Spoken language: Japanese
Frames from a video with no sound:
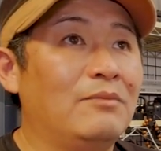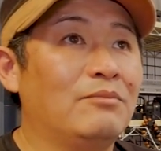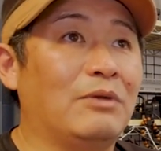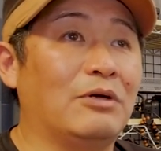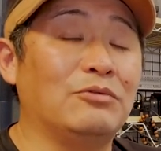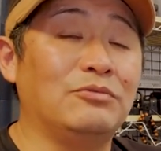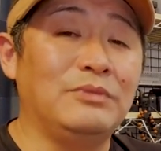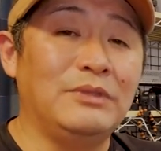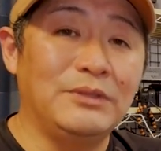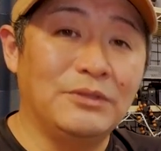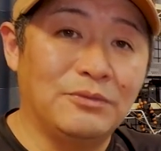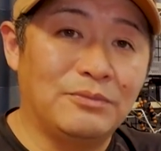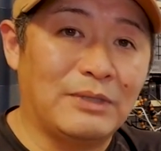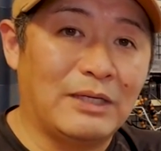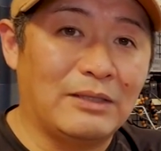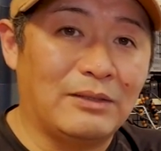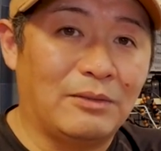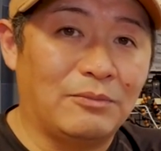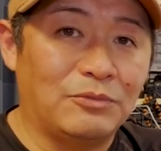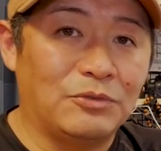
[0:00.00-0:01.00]
まあ、海の
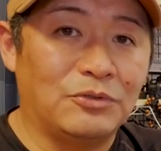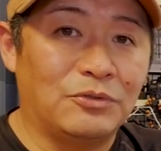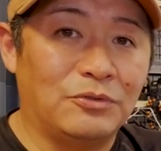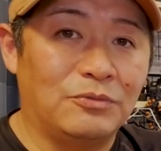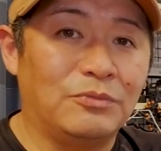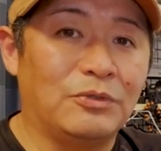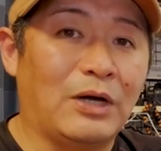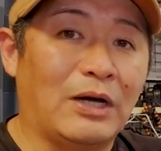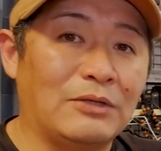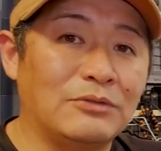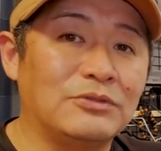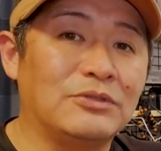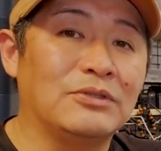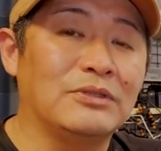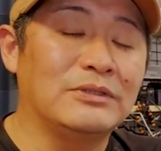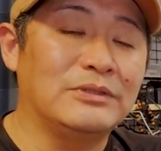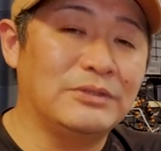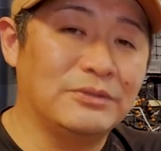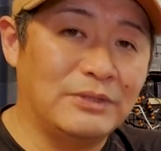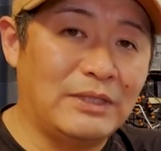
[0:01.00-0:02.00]
場合はもうほぼアウト
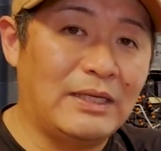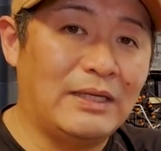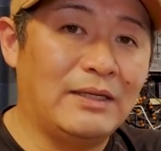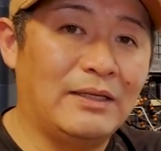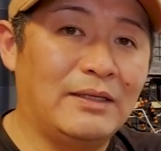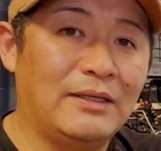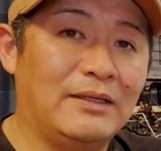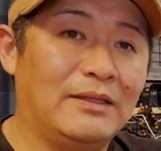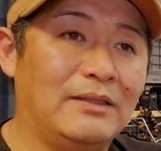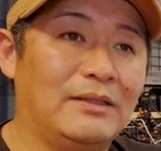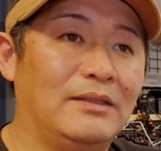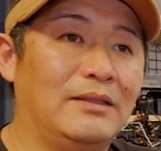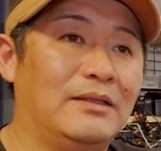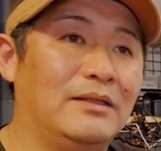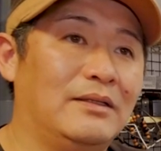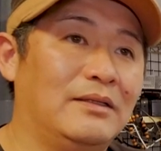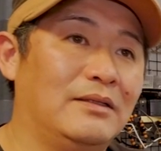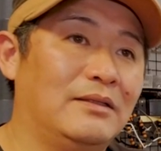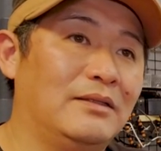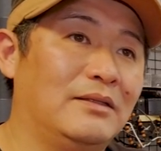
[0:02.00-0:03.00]
ですよね。
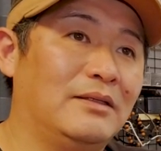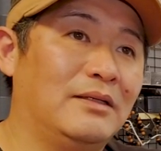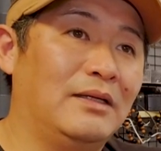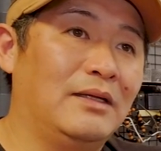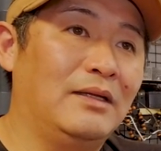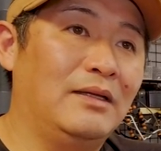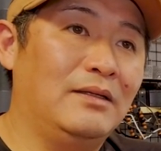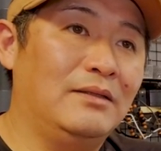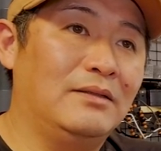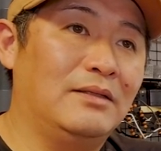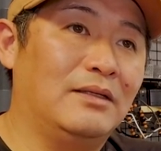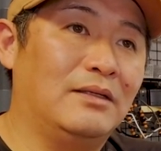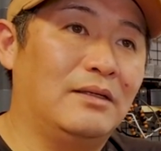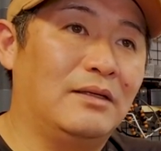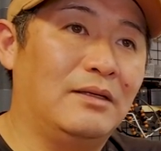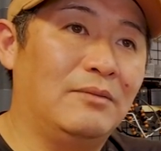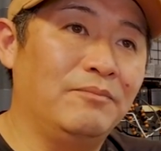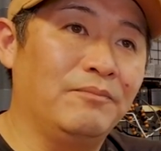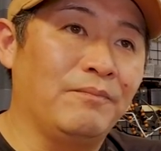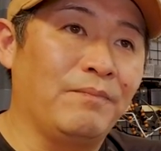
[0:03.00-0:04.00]
えー、だか
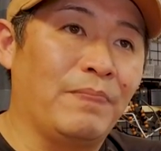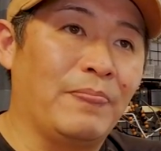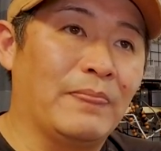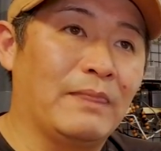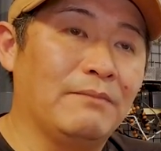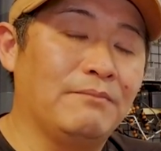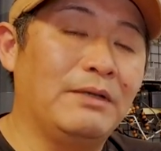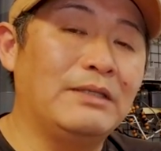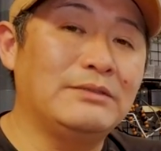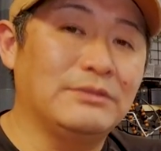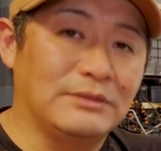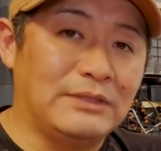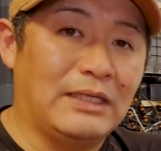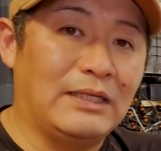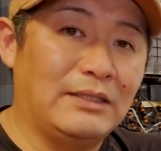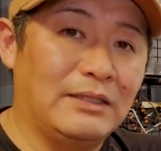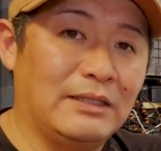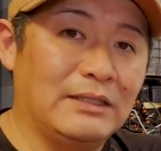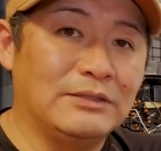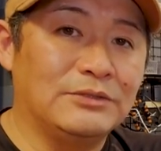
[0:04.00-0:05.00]
ら、まず
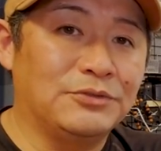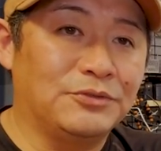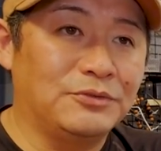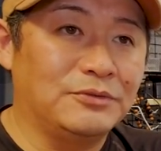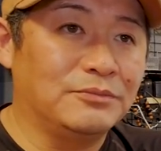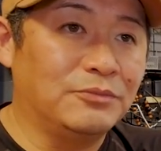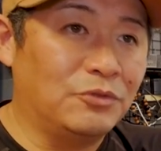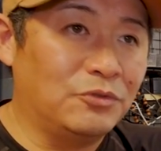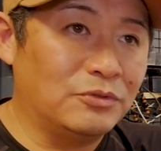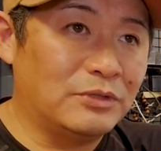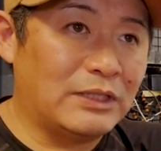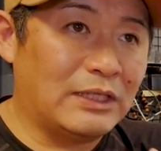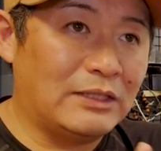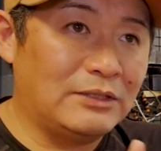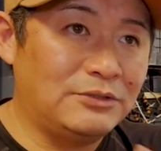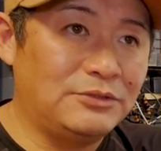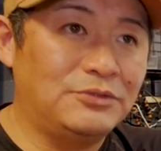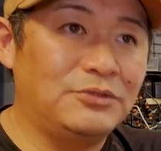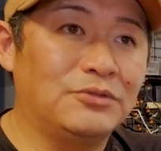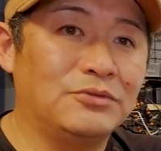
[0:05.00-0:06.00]
ね、えー、そういう
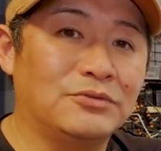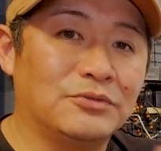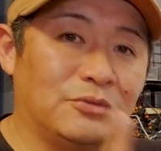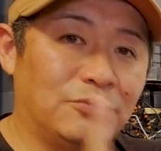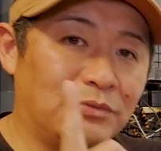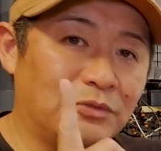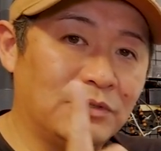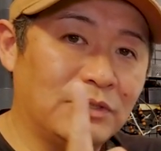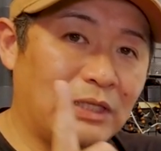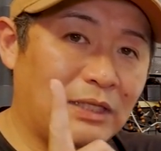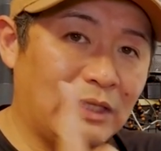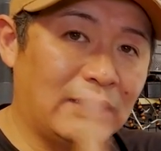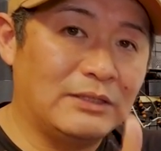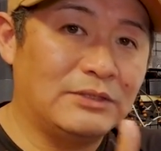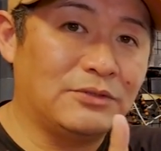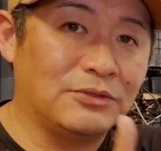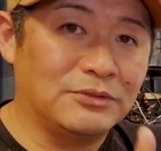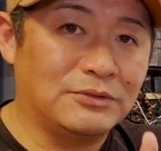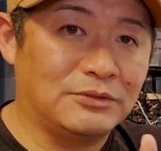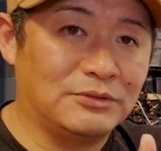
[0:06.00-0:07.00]
モーター出力の問題が
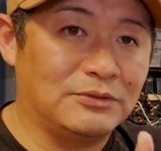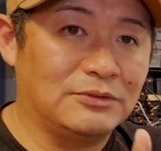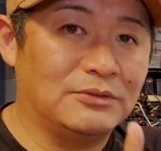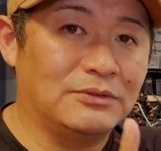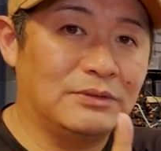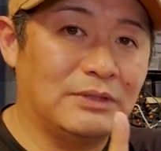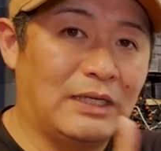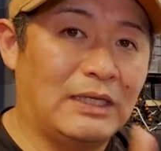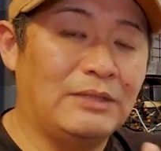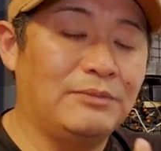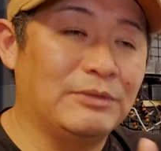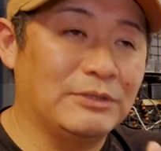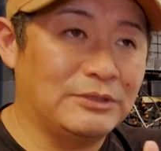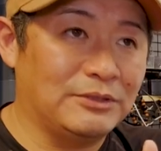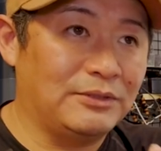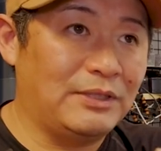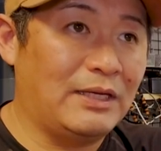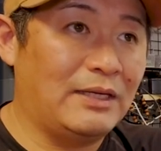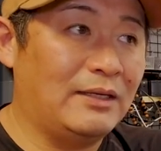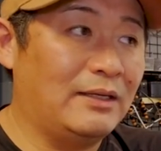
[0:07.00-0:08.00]
一つあります
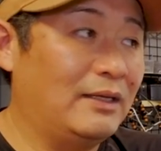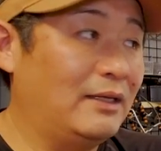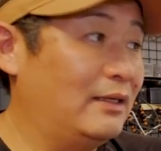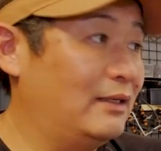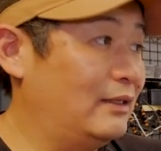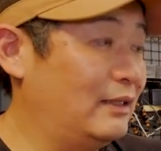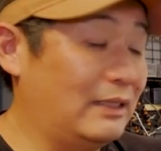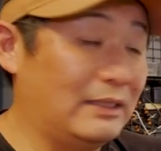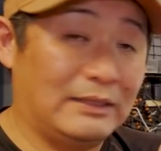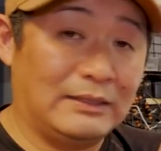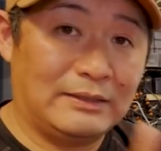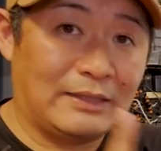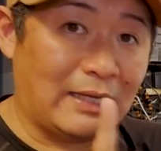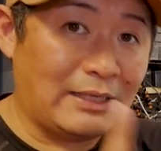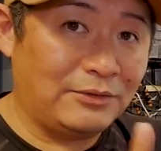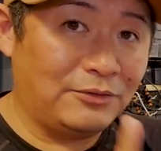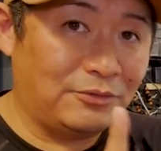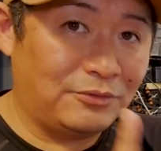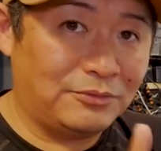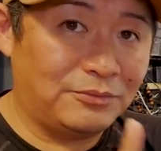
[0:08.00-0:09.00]
よね。え機
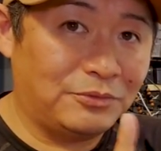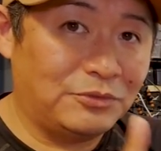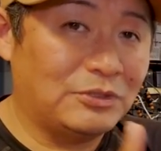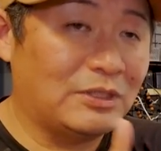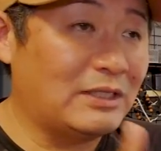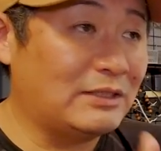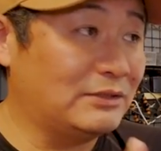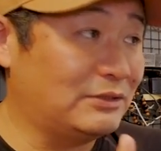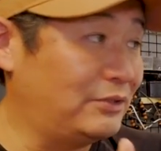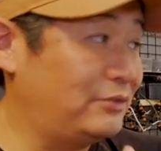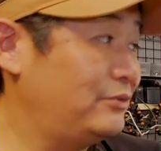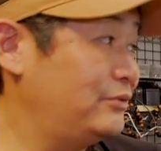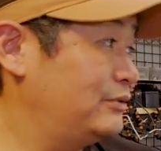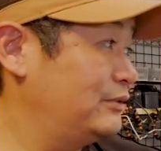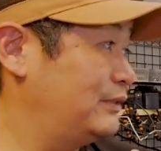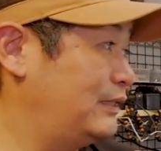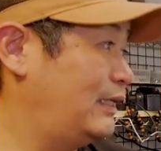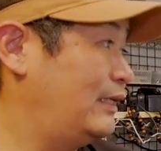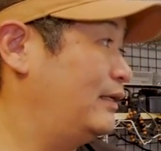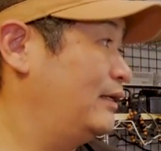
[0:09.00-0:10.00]
体の問題ですよ。
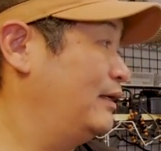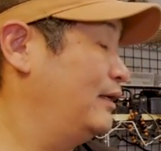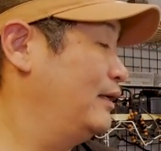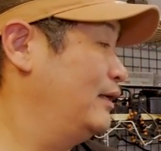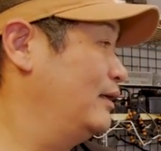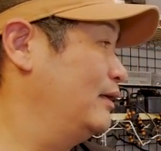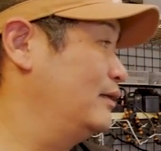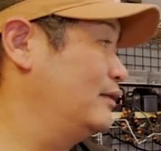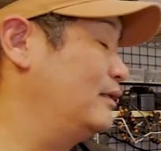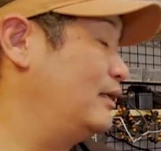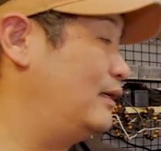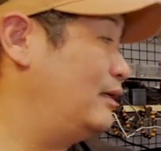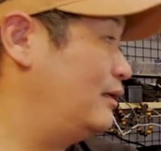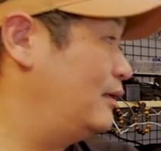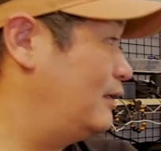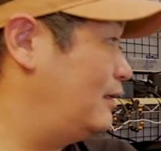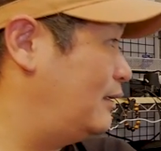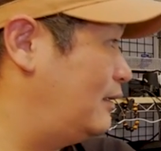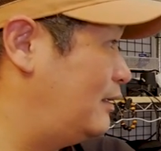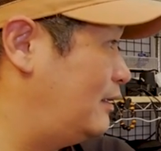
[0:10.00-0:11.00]
ね。で、
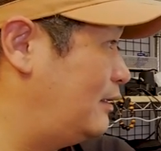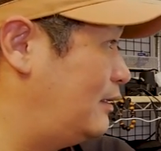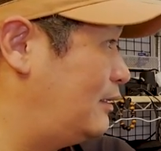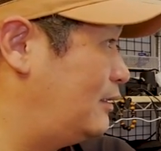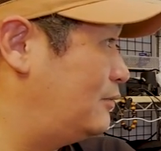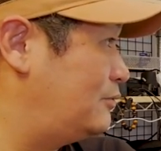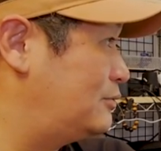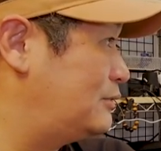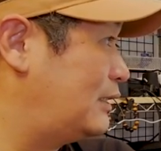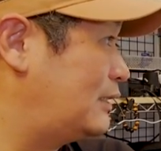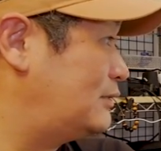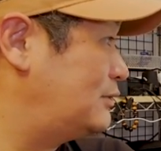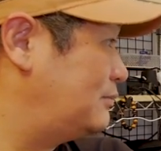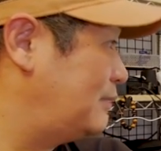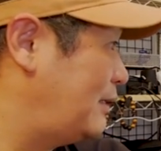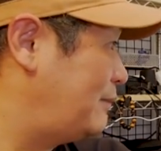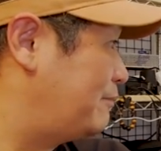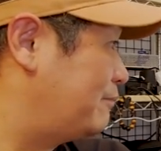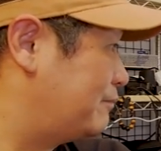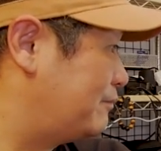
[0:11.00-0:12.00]
えー、2つ
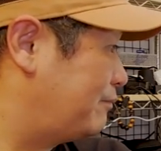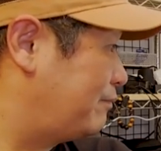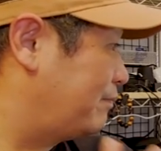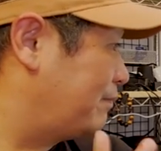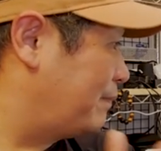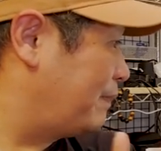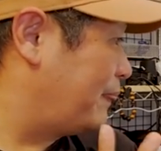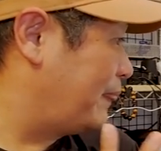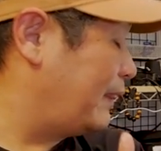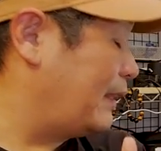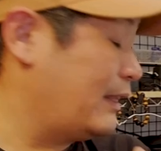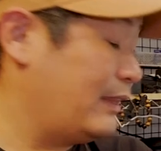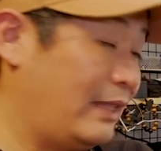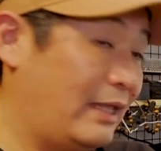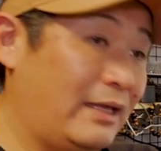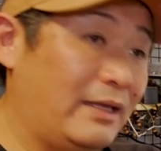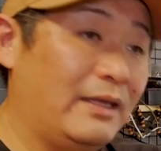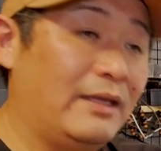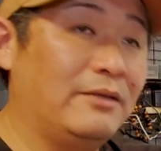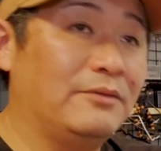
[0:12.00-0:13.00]
目。
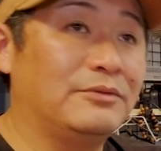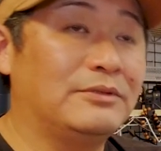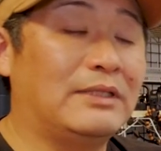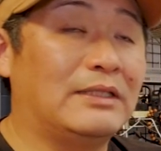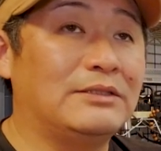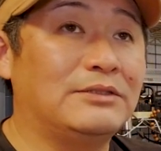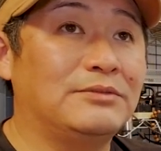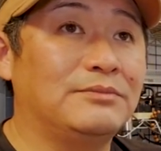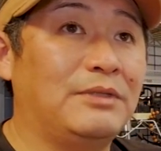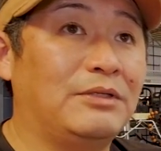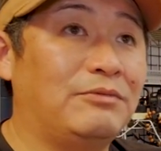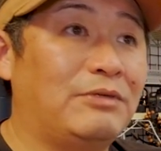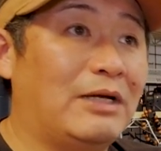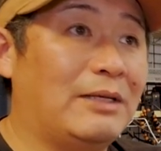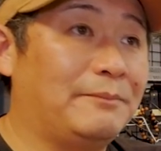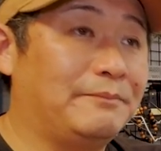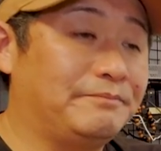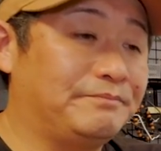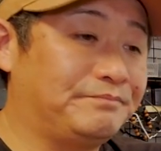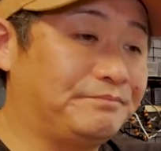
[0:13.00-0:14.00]
ね。2つ目
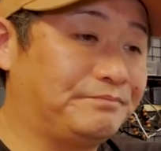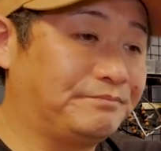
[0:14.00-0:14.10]
は、